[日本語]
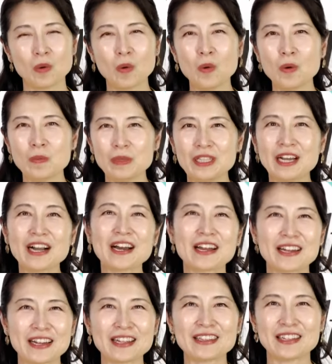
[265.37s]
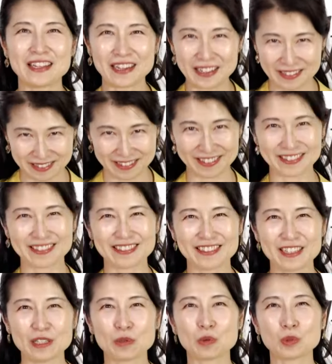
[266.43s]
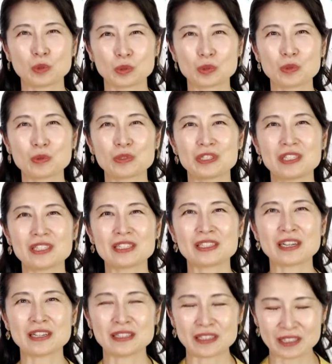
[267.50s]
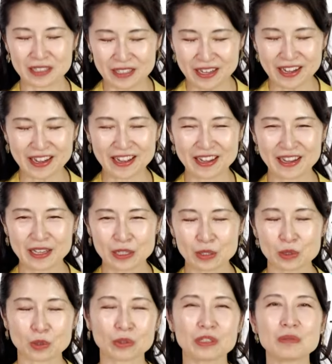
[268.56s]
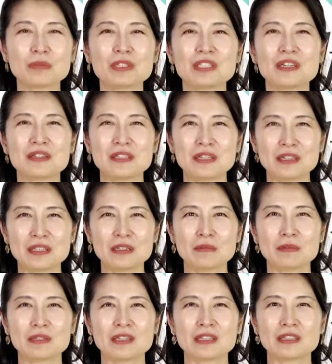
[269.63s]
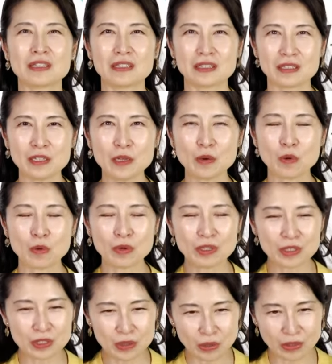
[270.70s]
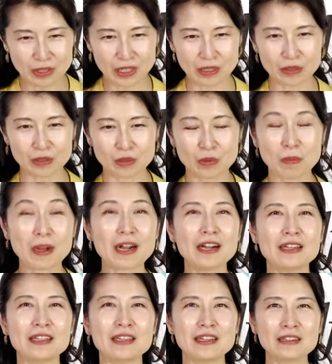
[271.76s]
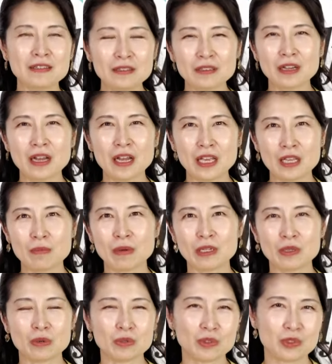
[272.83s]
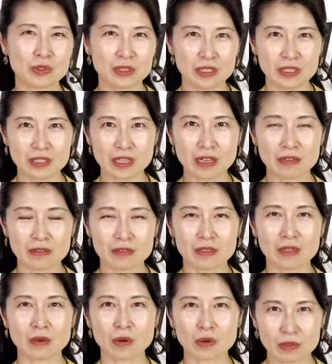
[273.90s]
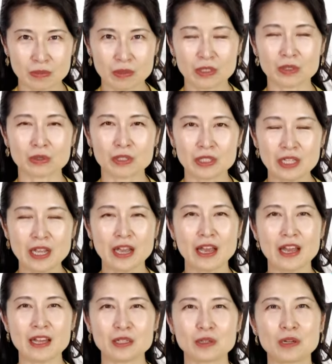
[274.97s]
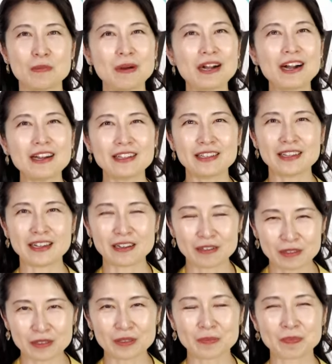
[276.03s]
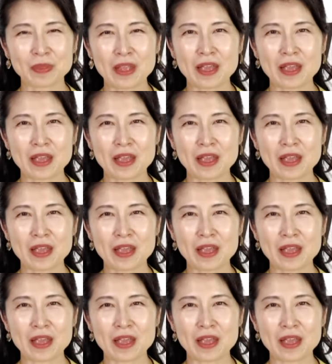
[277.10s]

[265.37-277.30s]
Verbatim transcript: を見たからなんだなっていうことをすごく実感して、とっても幸せな気分になったんですね。ここに集っている人ばかりでなく、今日本中に生きている国民、そしてそればかりでなく、